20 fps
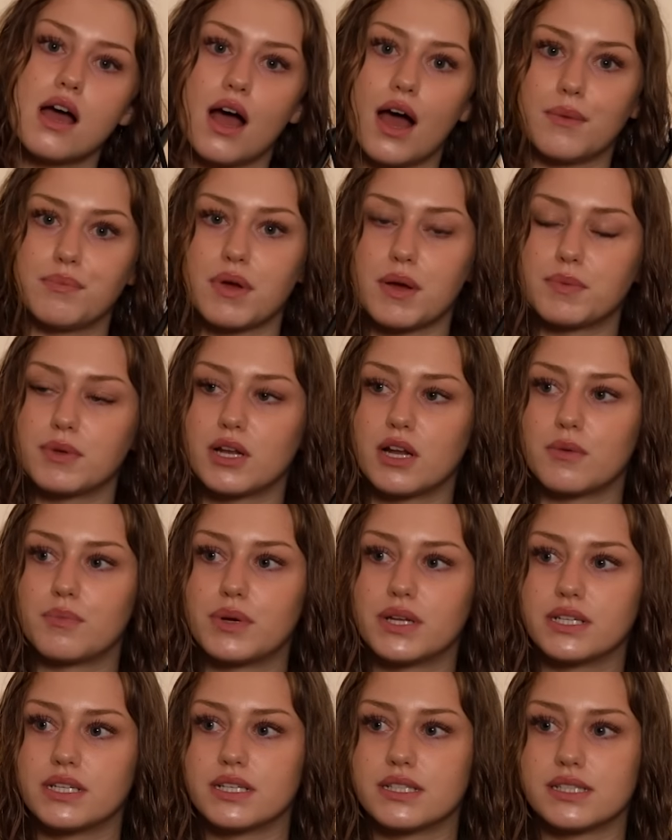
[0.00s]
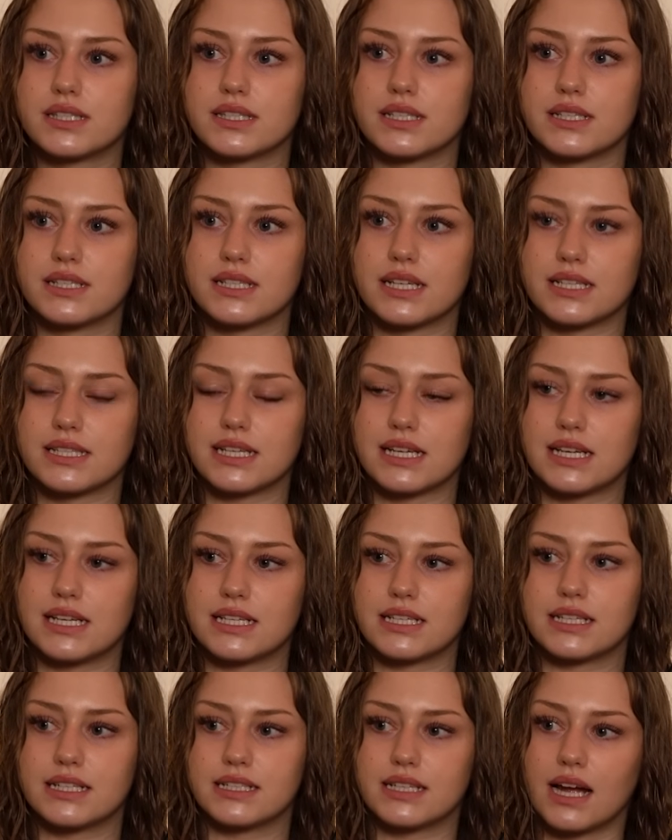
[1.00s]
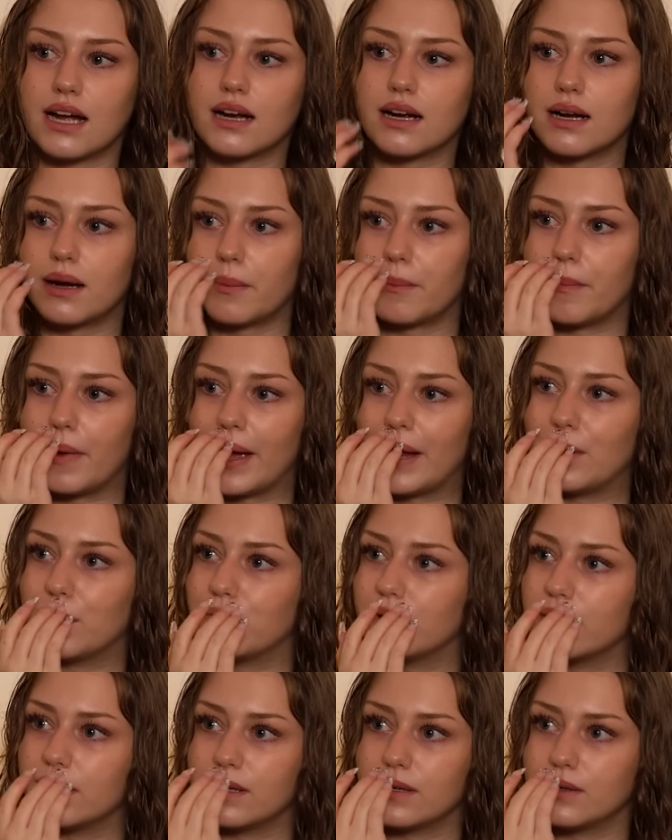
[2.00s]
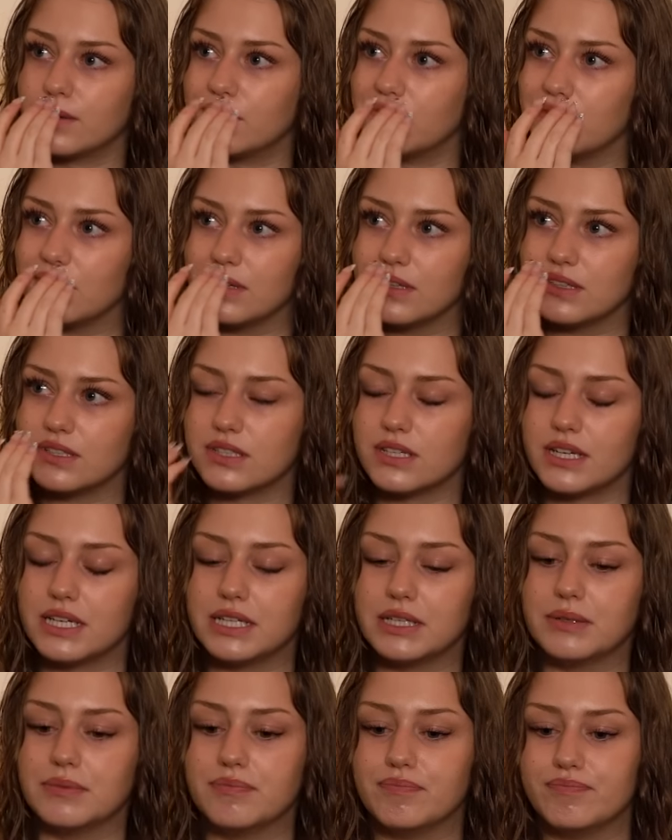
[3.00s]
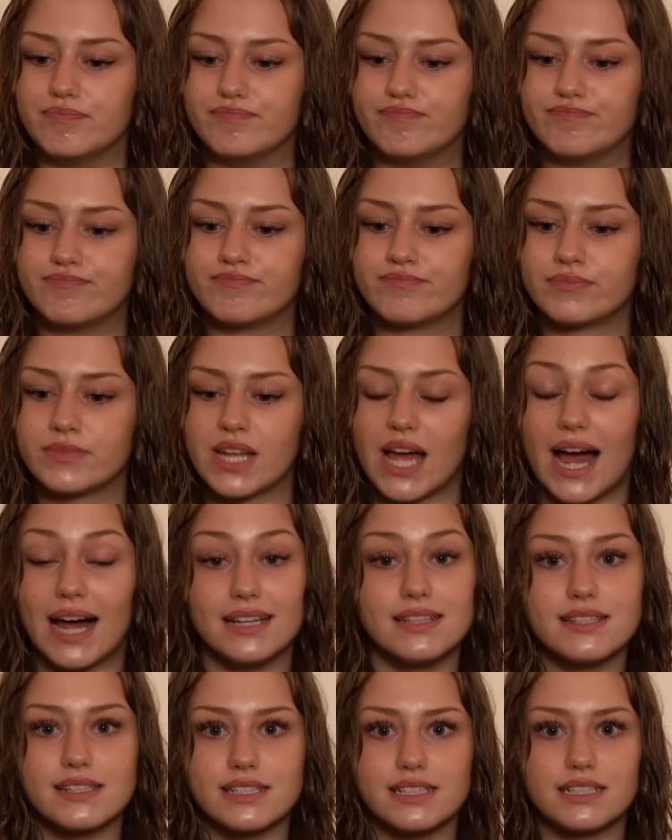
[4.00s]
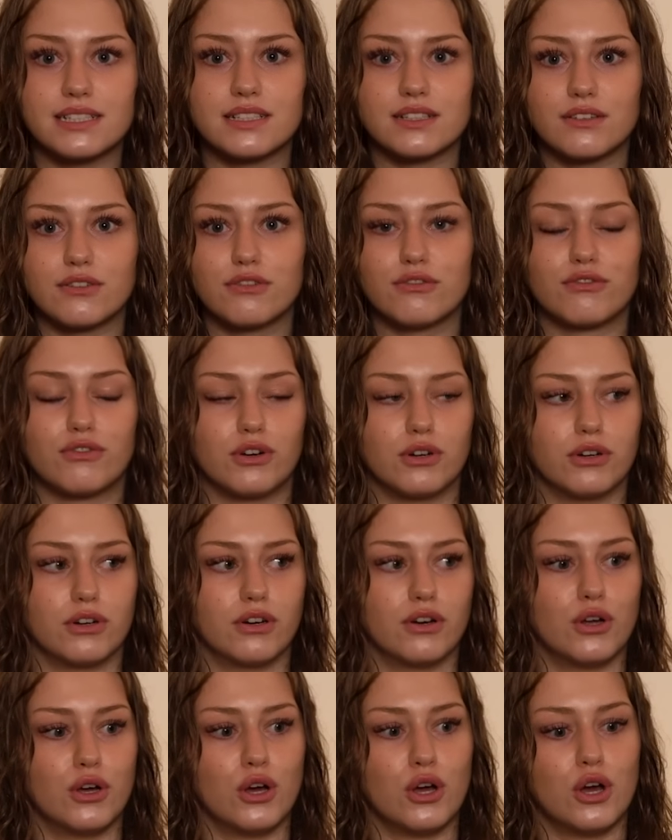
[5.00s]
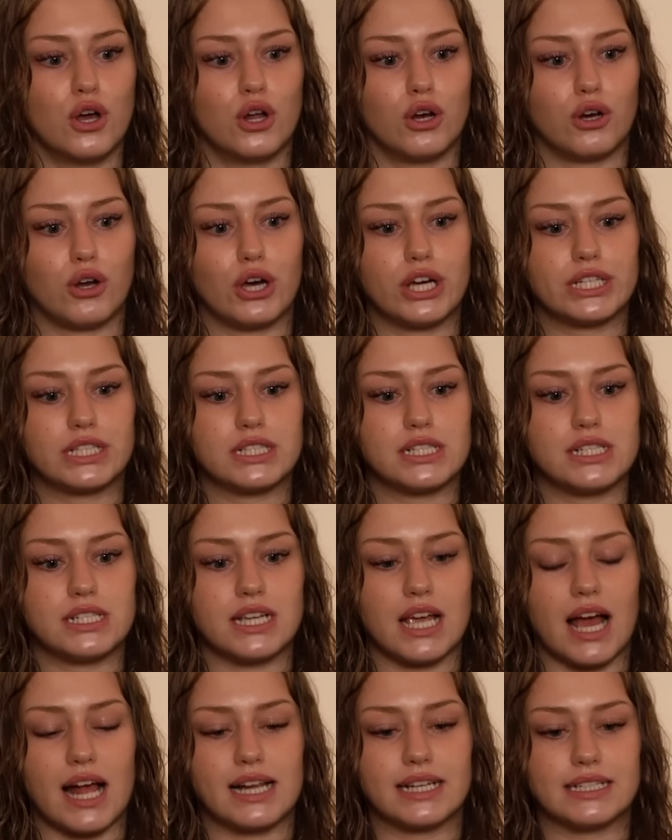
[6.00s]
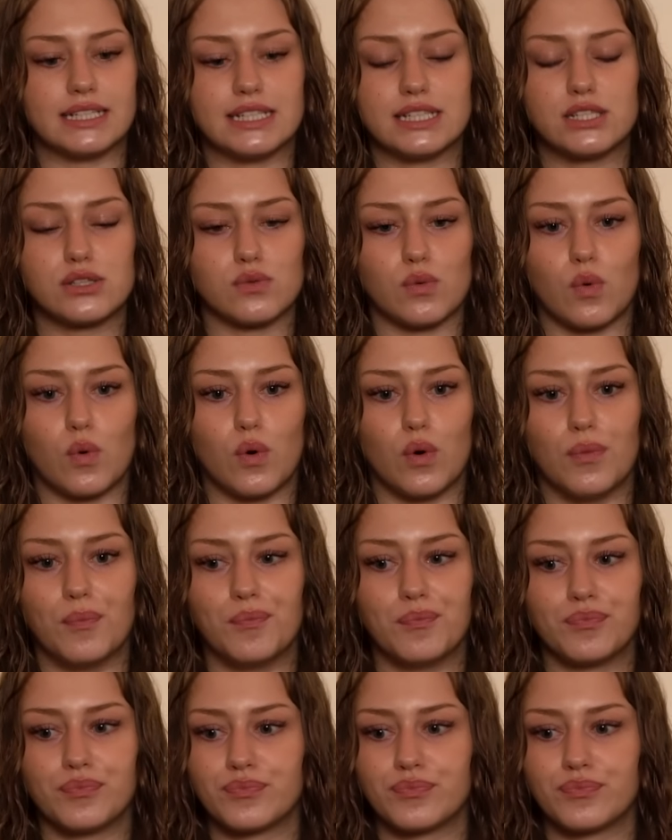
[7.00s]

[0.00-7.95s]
Unpopular Opinions sind tatsächlich Gedanken, Meinungen und ähm, Ansichten von Leuten, die halt nicht so